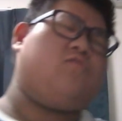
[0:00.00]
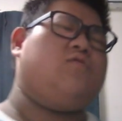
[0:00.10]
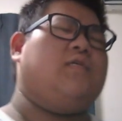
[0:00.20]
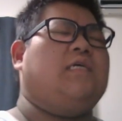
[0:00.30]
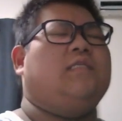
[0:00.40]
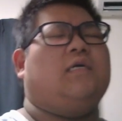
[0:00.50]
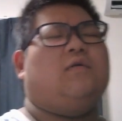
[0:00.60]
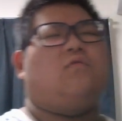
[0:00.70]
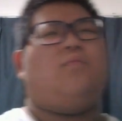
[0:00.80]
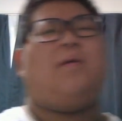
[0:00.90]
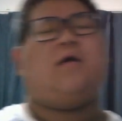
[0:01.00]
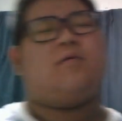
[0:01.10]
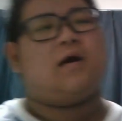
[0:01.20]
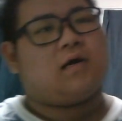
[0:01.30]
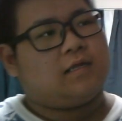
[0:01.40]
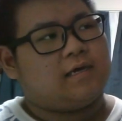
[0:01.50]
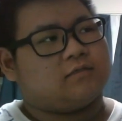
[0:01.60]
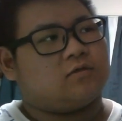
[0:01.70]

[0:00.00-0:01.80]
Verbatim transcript: くないんだけど、パワーがない。